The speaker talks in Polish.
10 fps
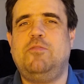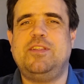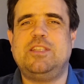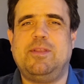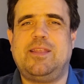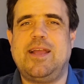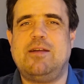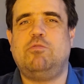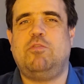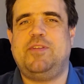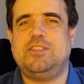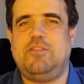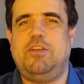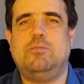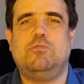więcej materiałów, im więcej
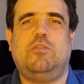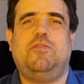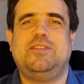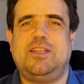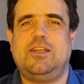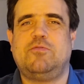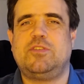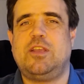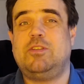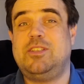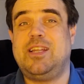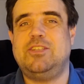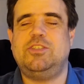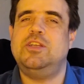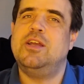filmów, im więcej tego wszystkiego, tych
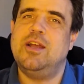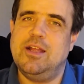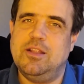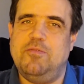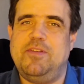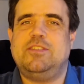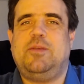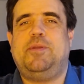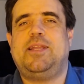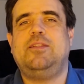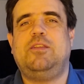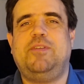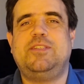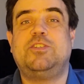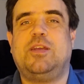treści, tym więcej pytań, tym
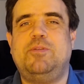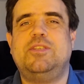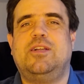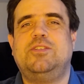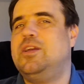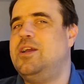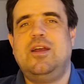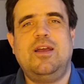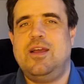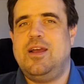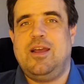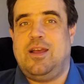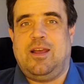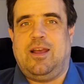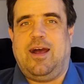więcej trzeba pisać.
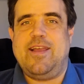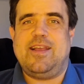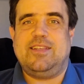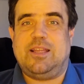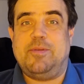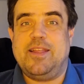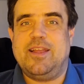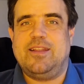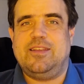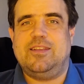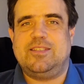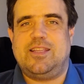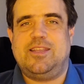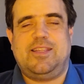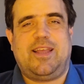A ja jestem jeden i
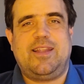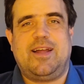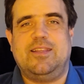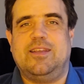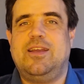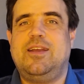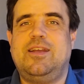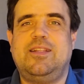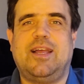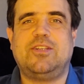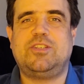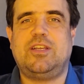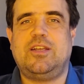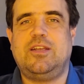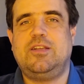niestety nie daję rady.
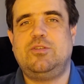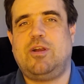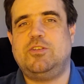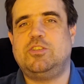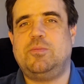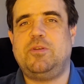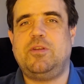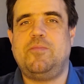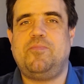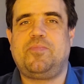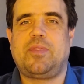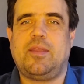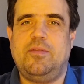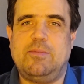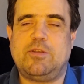Także słuchajcie, żeby
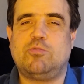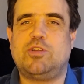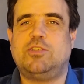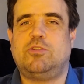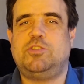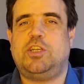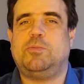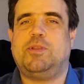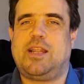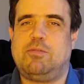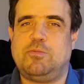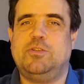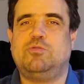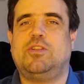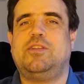nie przedłużać, to dzisiejszy materiał też będzie
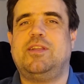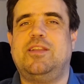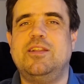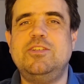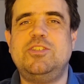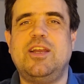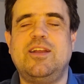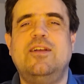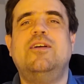już na tej, na tej liście.